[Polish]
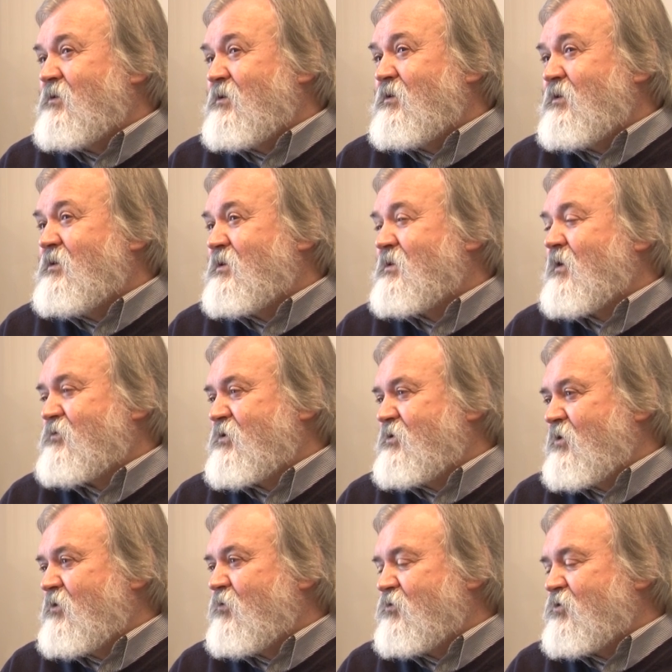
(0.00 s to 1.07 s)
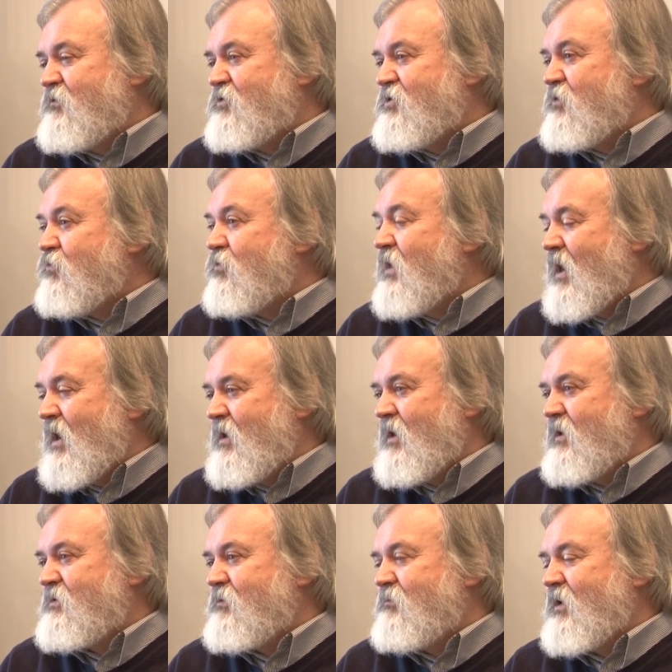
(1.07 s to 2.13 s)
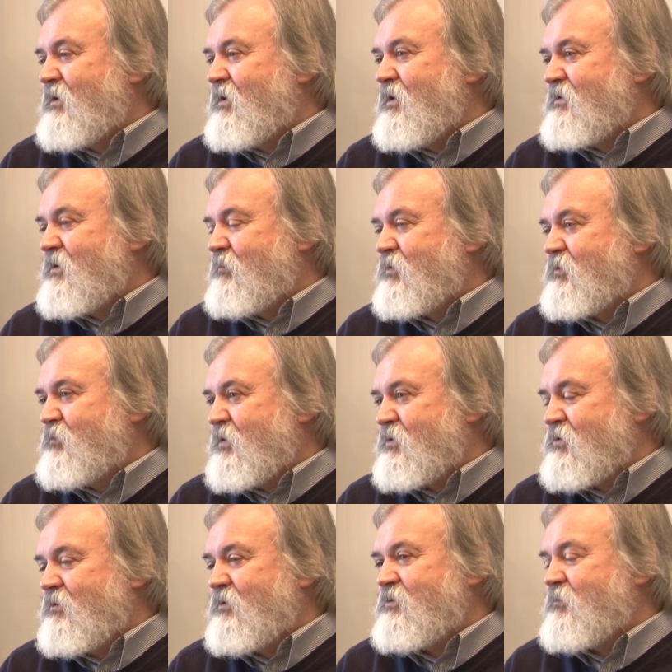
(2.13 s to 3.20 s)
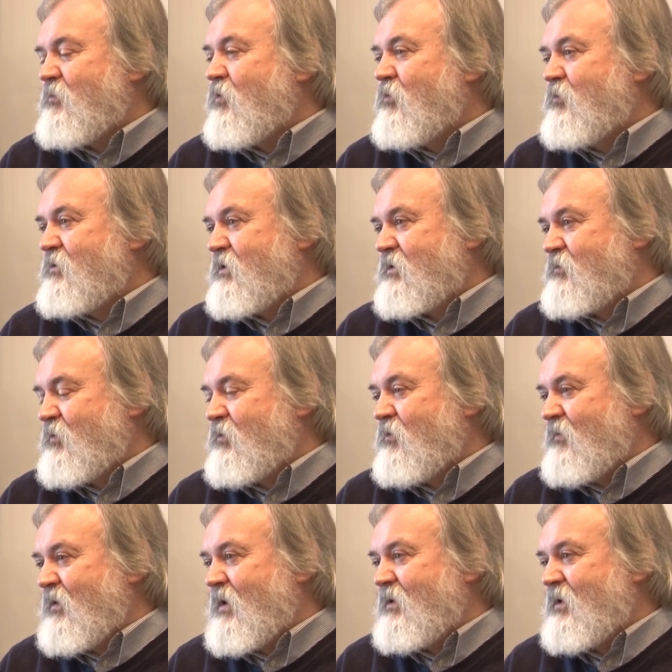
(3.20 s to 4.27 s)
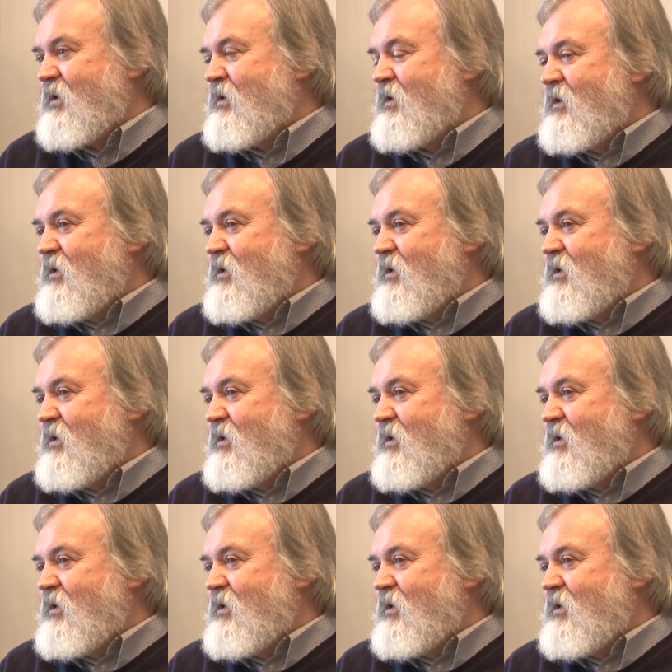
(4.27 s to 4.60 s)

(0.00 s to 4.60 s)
nie zawsze się to oczywiście udaje, ale są na tyle zabezpieczone, że mogą być eksponowane